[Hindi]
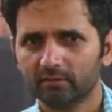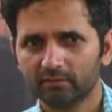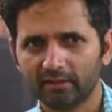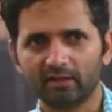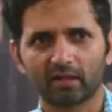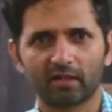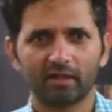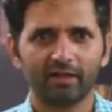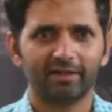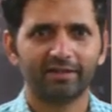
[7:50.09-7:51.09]
ठीक करना
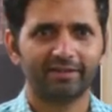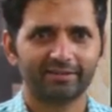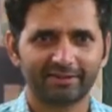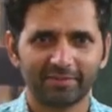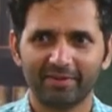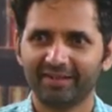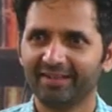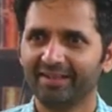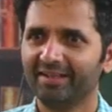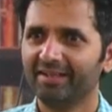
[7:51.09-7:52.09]

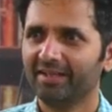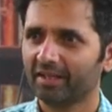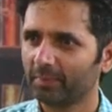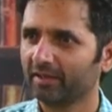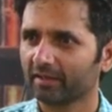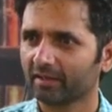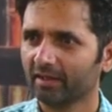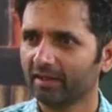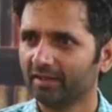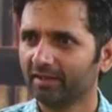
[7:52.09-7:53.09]
रिपेयर हाँ, करना
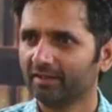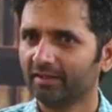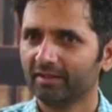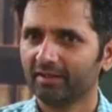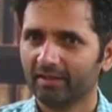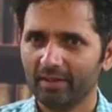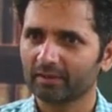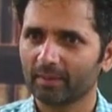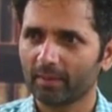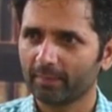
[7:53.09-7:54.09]
नहीं पता
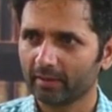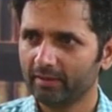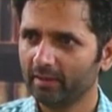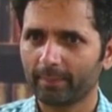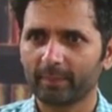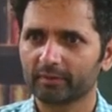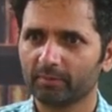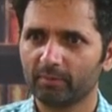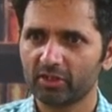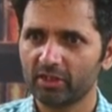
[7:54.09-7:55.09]
आपको नहीं आपके उसमें
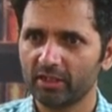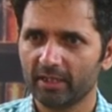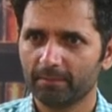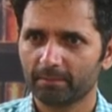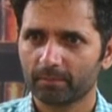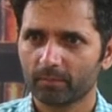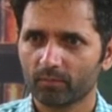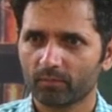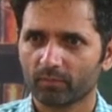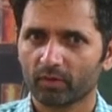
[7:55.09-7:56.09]
मशीन ये
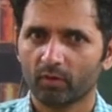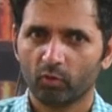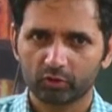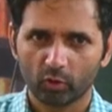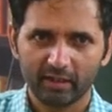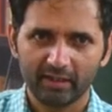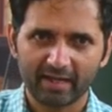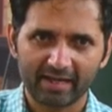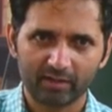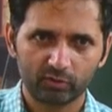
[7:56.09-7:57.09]
वो सोल्डरिंग
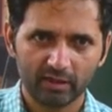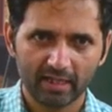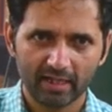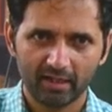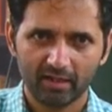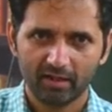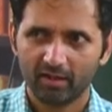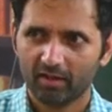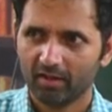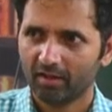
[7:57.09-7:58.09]
आयरन होती है
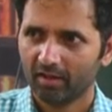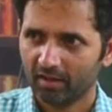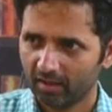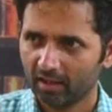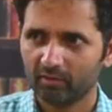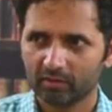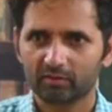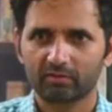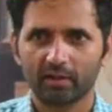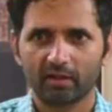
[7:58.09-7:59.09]
हाँ हमें तो
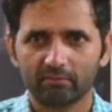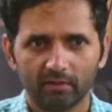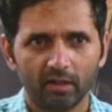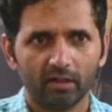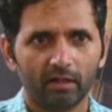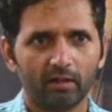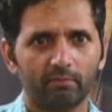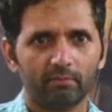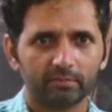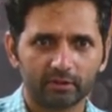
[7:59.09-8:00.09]

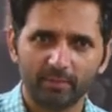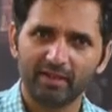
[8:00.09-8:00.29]
सभी